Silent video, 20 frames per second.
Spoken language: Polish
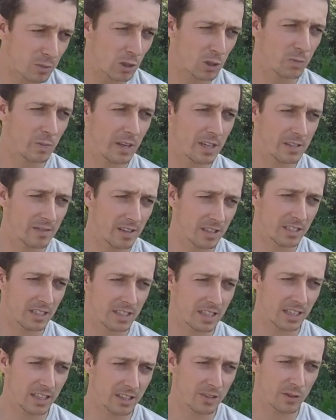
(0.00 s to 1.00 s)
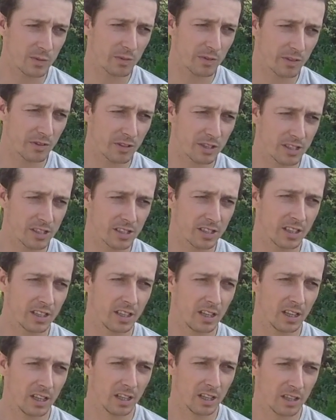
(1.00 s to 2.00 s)
prośba jest właśnie taka, żeby
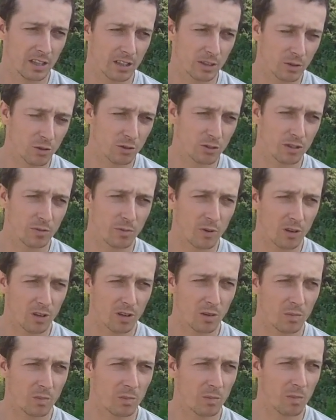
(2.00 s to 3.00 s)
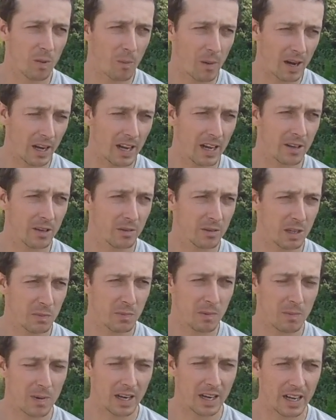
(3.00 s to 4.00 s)
wszyscy, którzy mogą, pomagają,
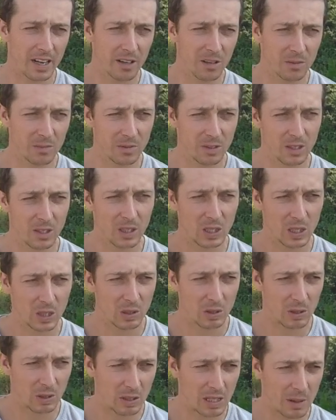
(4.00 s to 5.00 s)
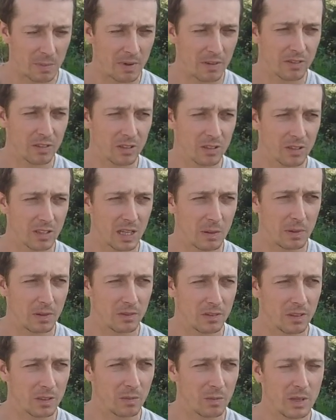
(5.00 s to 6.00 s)
niech pomagają. Na pewno, na
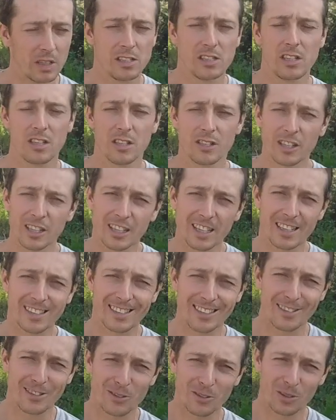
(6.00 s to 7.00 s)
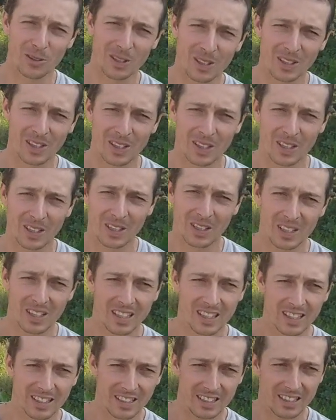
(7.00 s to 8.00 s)
pewno im będzie lżej na sercu
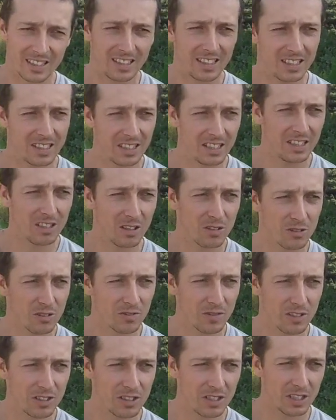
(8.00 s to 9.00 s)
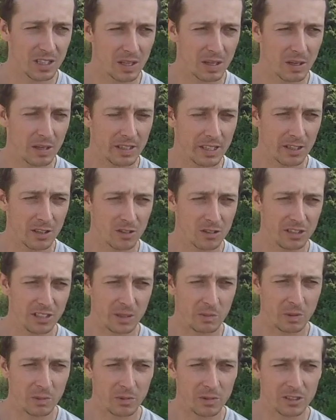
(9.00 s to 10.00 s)
i, i oczywiście tej
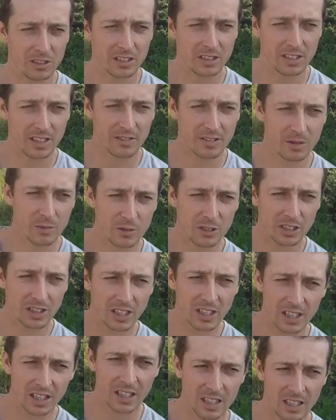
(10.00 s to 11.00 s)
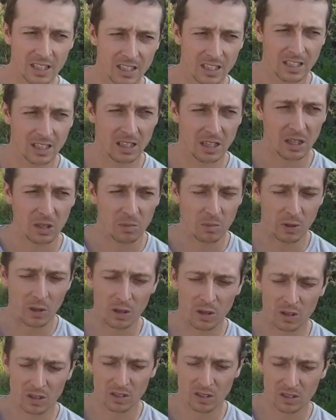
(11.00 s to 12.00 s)
rodzinie pomoc się zawsze przyda,
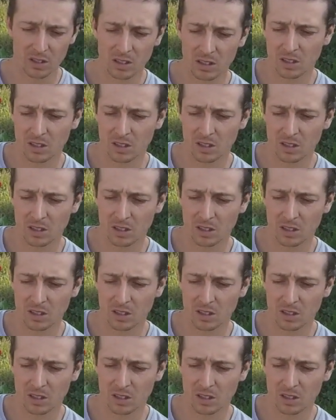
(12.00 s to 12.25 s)
bo